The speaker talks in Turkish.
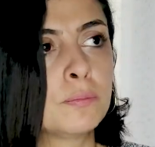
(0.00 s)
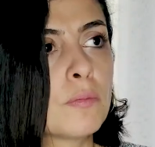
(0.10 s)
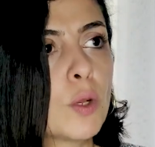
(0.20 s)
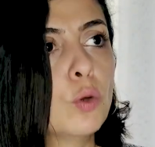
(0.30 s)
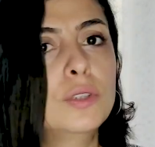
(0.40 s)

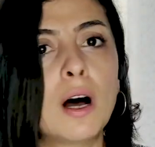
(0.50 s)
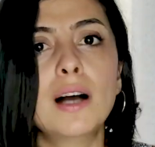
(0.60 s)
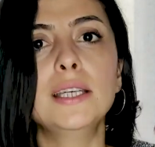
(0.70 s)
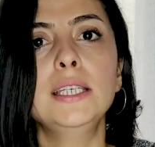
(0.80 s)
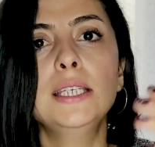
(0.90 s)
o daha
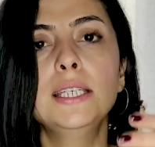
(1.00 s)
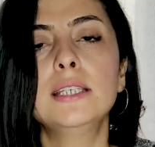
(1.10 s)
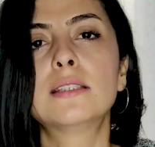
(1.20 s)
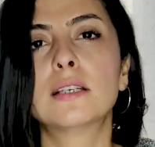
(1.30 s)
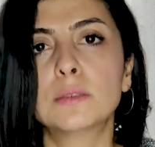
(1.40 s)
iyiyi
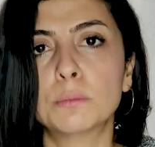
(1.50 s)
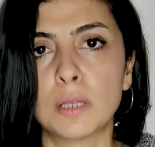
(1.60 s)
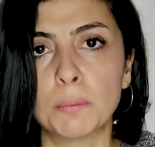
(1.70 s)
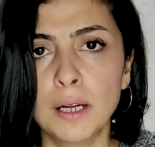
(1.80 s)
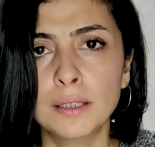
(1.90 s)

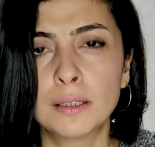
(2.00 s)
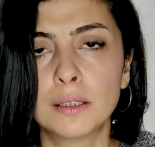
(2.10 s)
tanımlamak